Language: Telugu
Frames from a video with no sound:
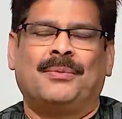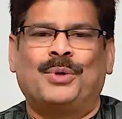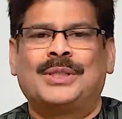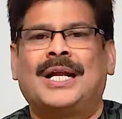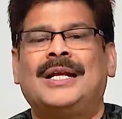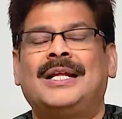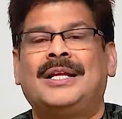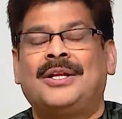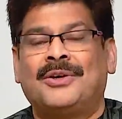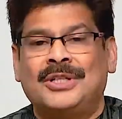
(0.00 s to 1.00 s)
మూత్రాన్ని
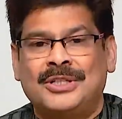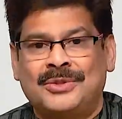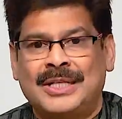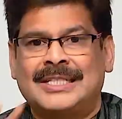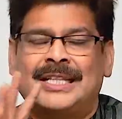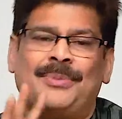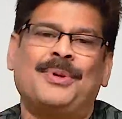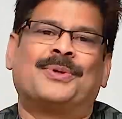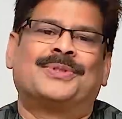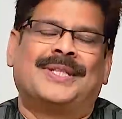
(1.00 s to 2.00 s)
నిరోధించుకునే శక్తి
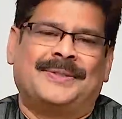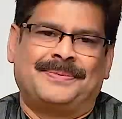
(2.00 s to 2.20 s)
మీకు వస్తుంది